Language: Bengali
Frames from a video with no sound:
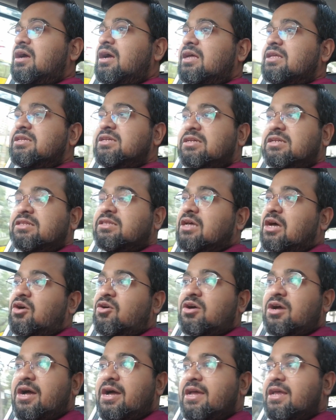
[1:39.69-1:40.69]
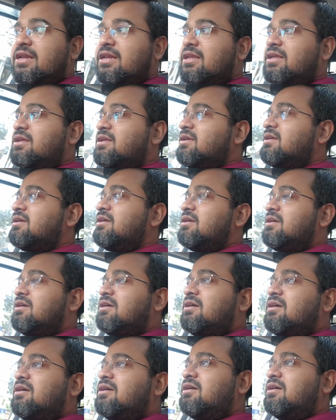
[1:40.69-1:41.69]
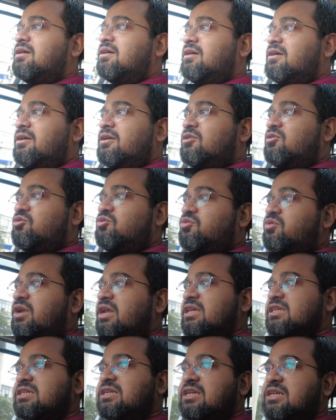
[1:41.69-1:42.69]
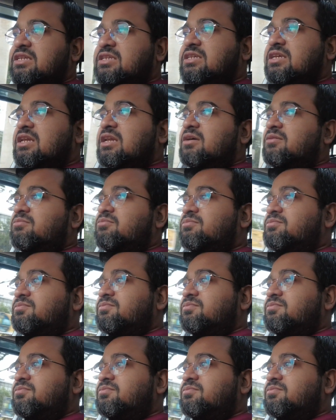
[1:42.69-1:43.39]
আজকে তাও খাইনি একটু রেস্ট নিচ্ছিলাম